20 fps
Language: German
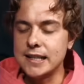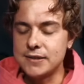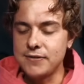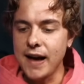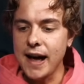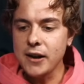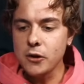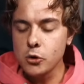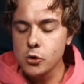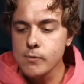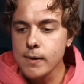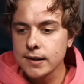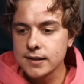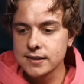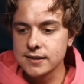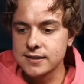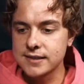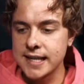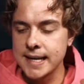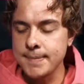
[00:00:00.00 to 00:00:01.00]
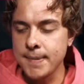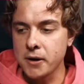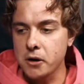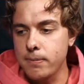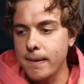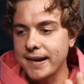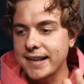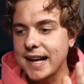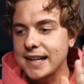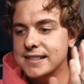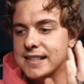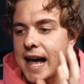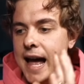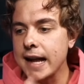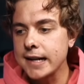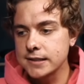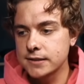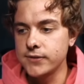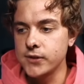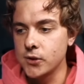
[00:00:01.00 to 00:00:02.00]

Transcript: Ich werde über dieses Thema nochmal ein ganz eigenes